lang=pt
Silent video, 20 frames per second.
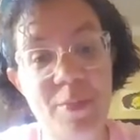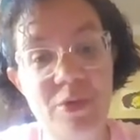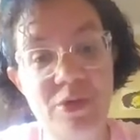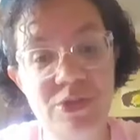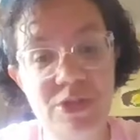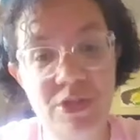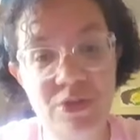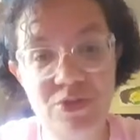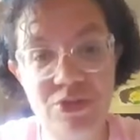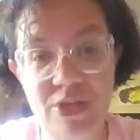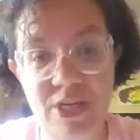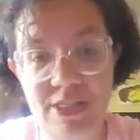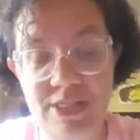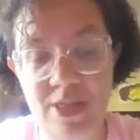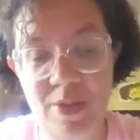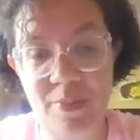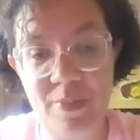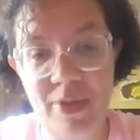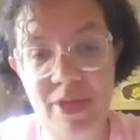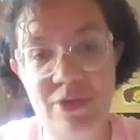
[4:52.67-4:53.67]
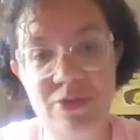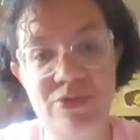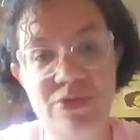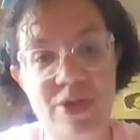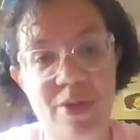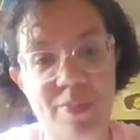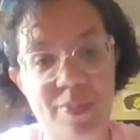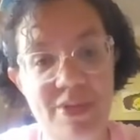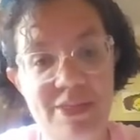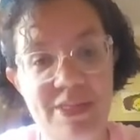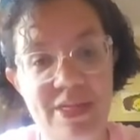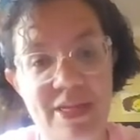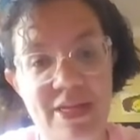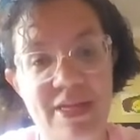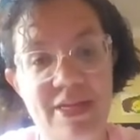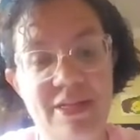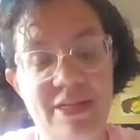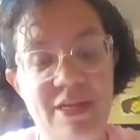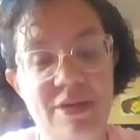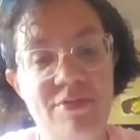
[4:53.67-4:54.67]
Mostrando os recebidos da
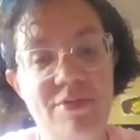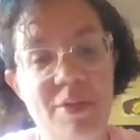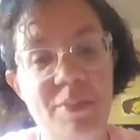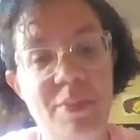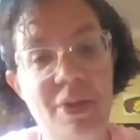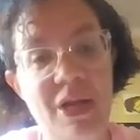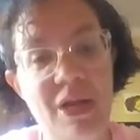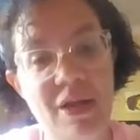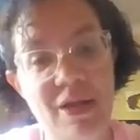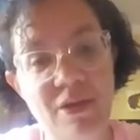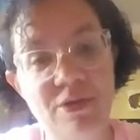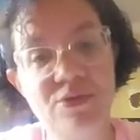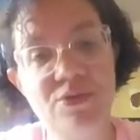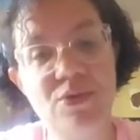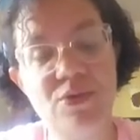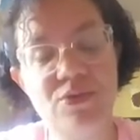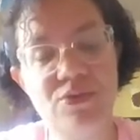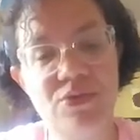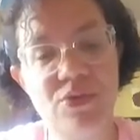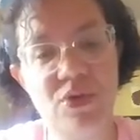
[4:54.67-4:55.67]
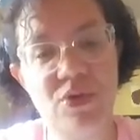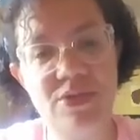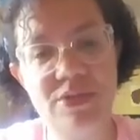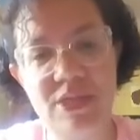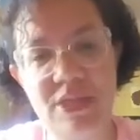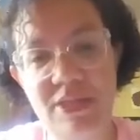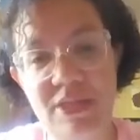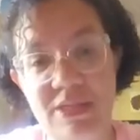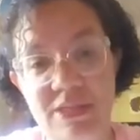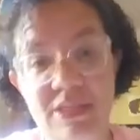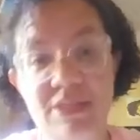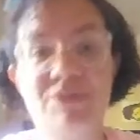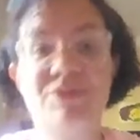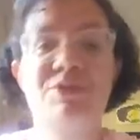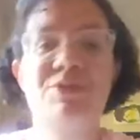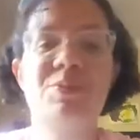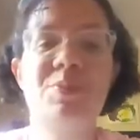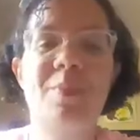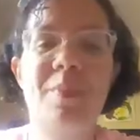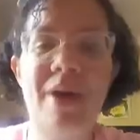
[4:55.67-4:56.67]
parceria de Fabilinhos com os olhos
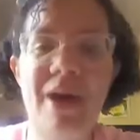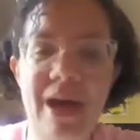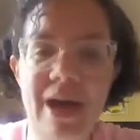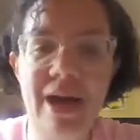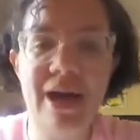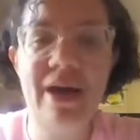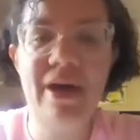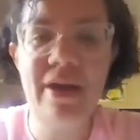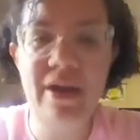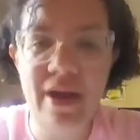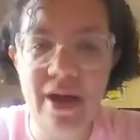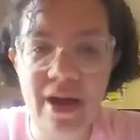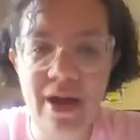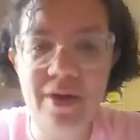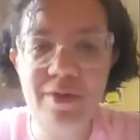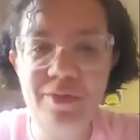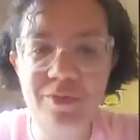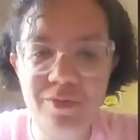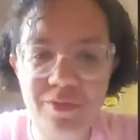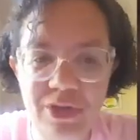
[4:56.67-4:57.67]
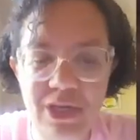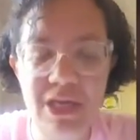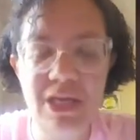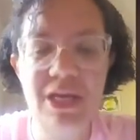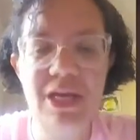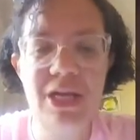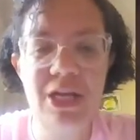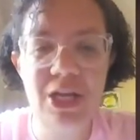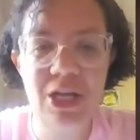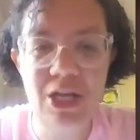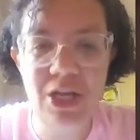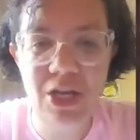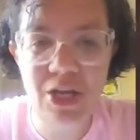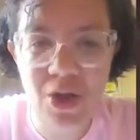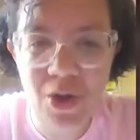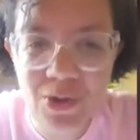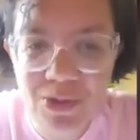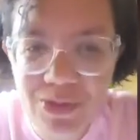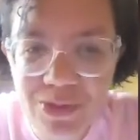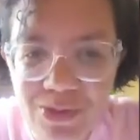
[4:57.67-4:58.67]
adesivos
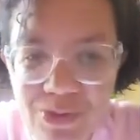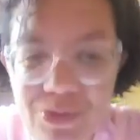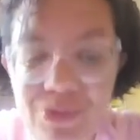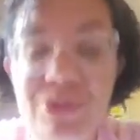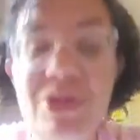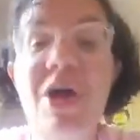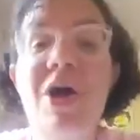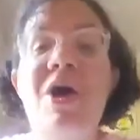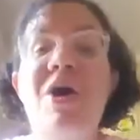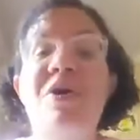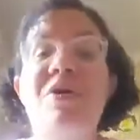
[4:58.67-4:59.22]
maravilhosos.